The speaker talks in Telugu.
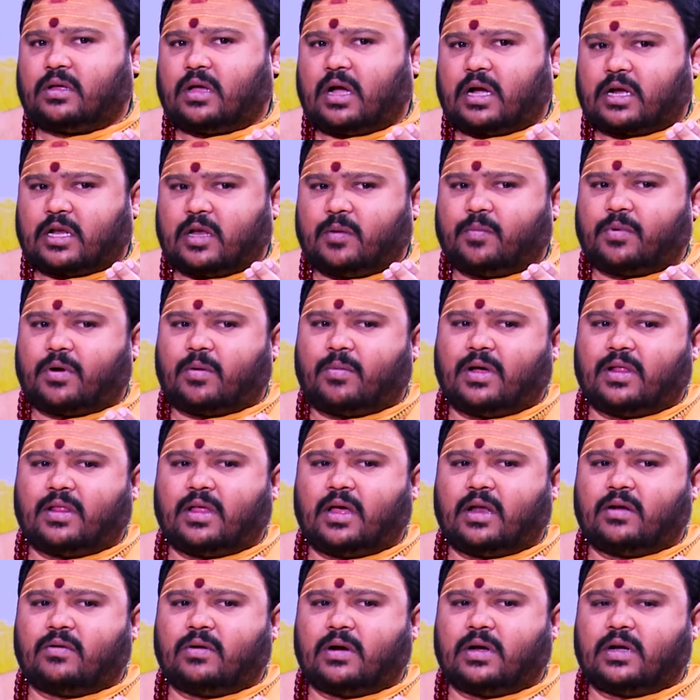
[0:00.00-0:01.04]
అగ్ని
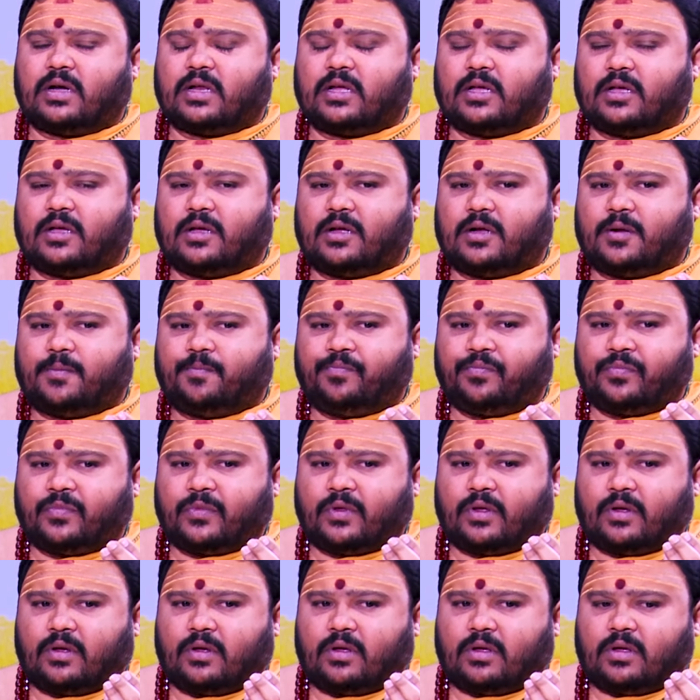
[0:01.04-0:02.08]
ప్రమాదాలు అంటే
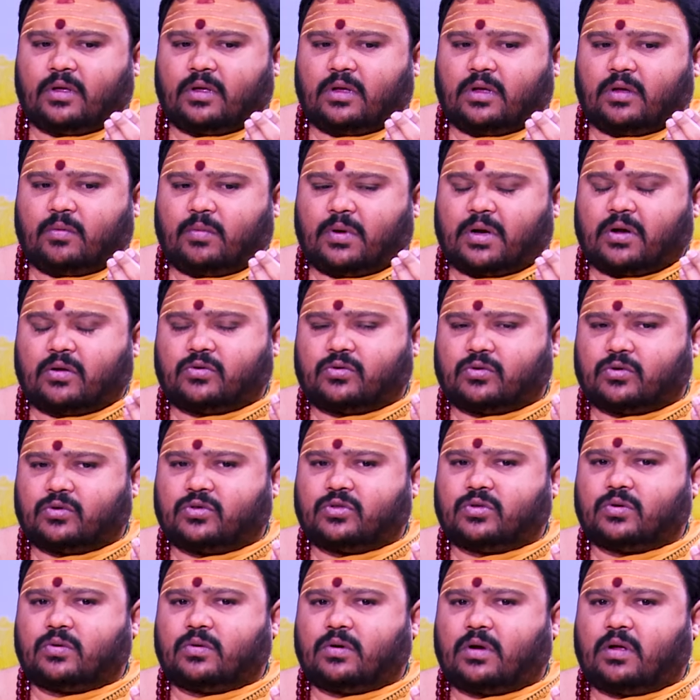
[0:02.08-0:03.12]
మనం
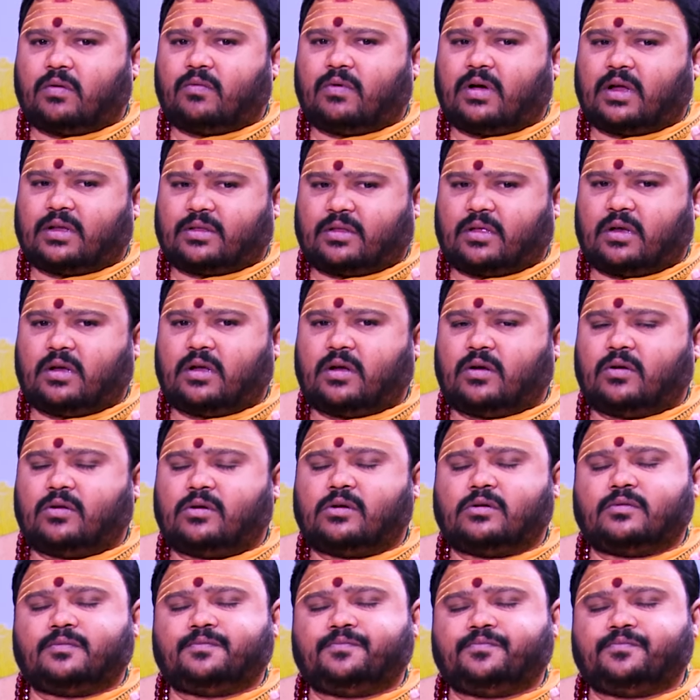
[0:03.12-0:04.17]
చూస్తూ ఉన్నాం వార్తలలో